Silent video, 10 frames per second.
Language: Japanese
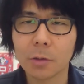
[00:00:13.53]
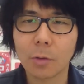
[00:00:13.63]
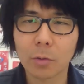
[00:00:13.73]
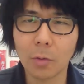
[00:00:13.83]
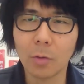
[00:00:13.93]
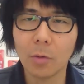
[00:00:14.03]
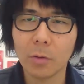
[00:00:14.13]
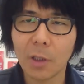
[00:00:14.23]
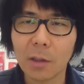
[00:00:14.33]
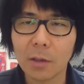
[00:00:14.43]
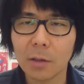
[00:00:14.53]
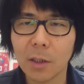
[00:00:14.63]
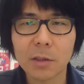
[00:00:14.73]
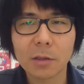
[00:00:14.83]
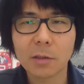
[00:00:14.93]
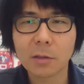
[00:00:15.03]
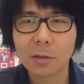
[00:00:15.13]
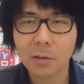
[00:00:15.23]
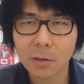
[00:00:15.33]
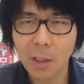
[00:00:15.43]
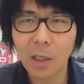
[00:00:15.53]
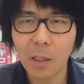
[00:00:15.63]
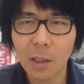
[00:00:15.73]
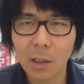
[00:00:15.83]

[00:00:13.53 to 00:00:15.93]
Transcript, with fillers: ことなんですが、